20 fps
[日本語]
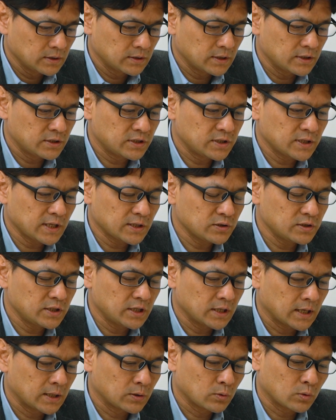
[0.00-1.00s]
で、しちがつ
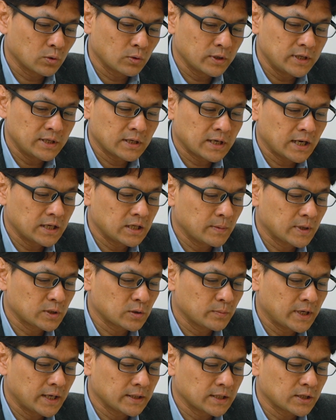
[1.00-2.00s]
にあのこの委員会でま
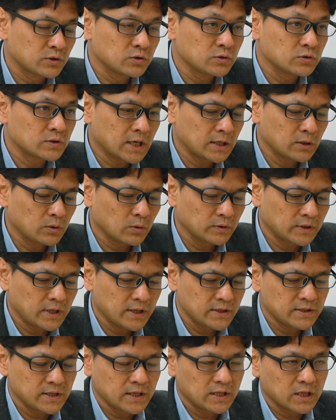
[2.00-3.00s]
とめられた中間論
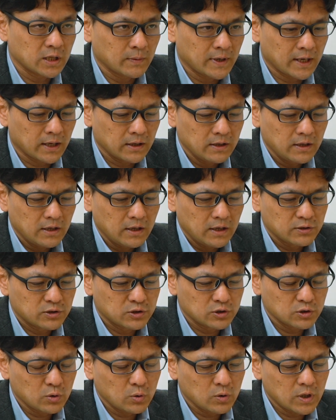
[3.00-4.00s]
点整理では、
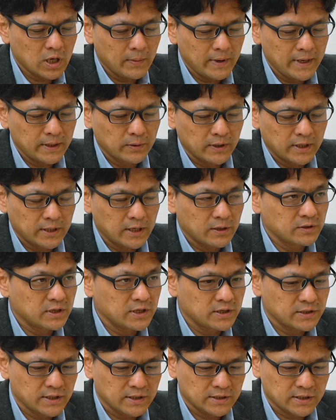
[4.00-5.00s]
需要側への
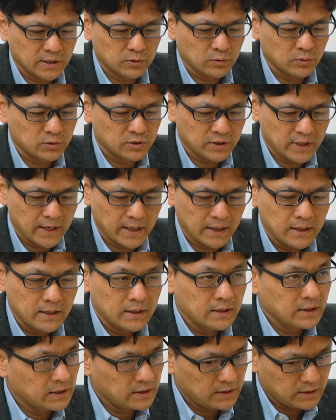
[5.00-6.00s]
エネルギー政策として、
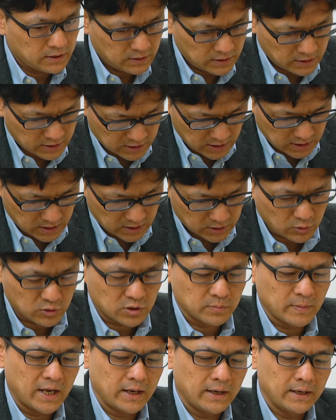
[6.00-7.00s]
いち、ひと
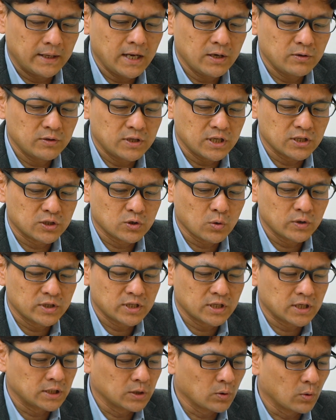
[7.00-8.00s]
つめ、エネルギー消
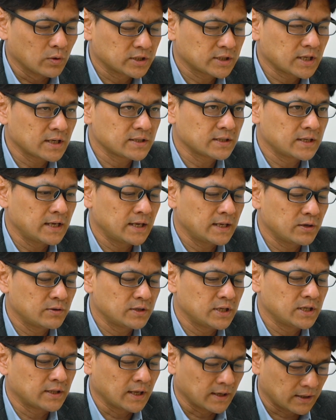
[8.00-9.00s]
費機の非化石
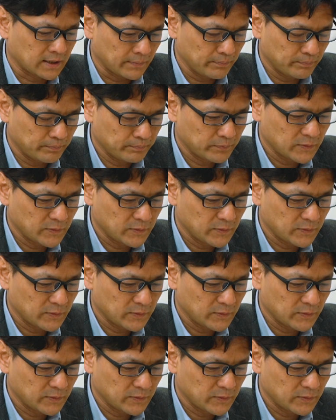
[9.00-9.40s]
エネルギー転換。